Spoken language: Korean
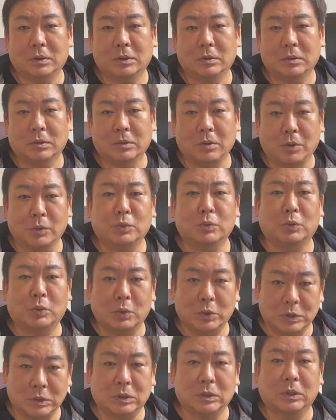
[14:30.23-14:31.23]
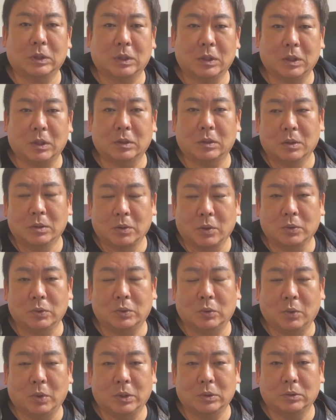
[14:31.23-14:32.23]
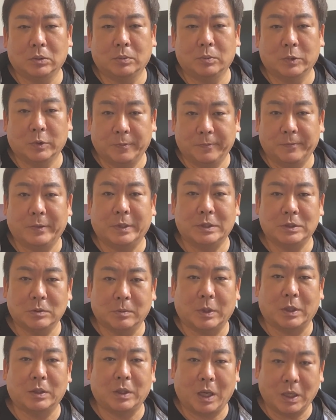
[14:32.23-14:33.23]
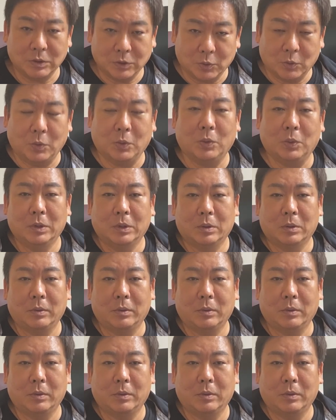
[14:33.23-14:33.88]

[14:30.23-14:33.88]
그래서 연휴 또 있으니까 연휴 동안 좀 리프레시 많이 하시고